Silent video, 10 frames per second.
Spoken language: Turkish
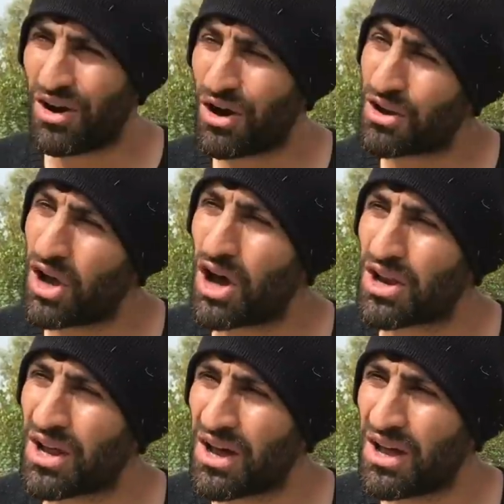Allah
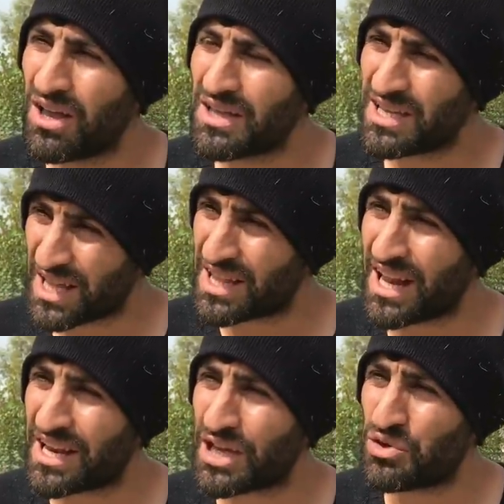Allah.
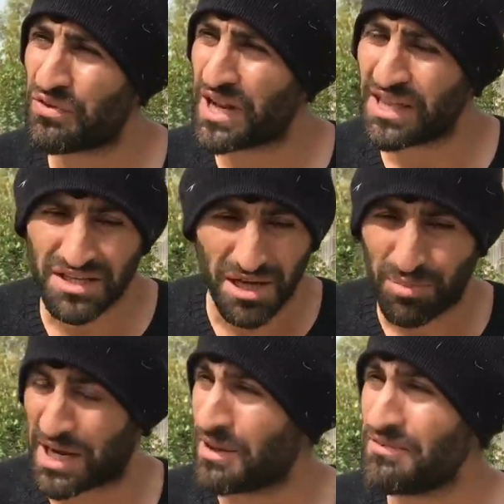Kendilerine küfür edince
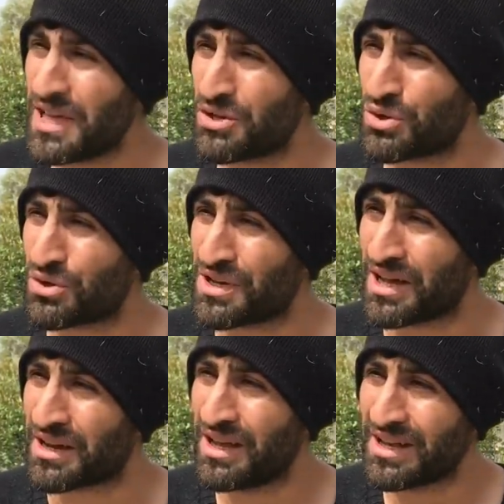para mı veriyor
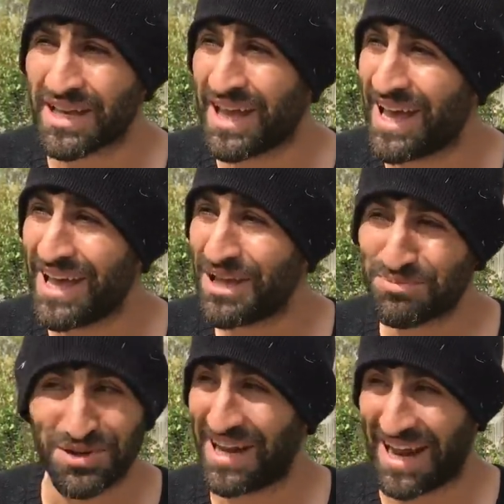onlar? Niye?
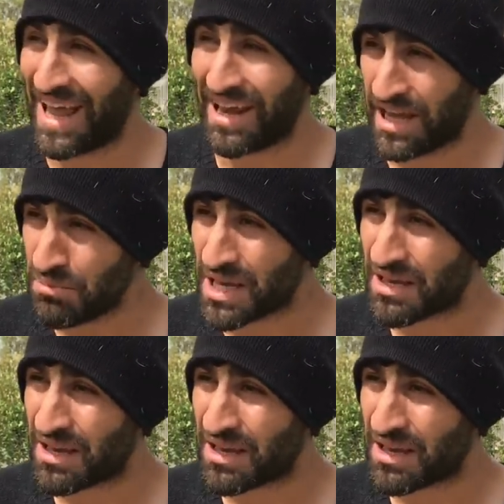Bunlar enayi mi?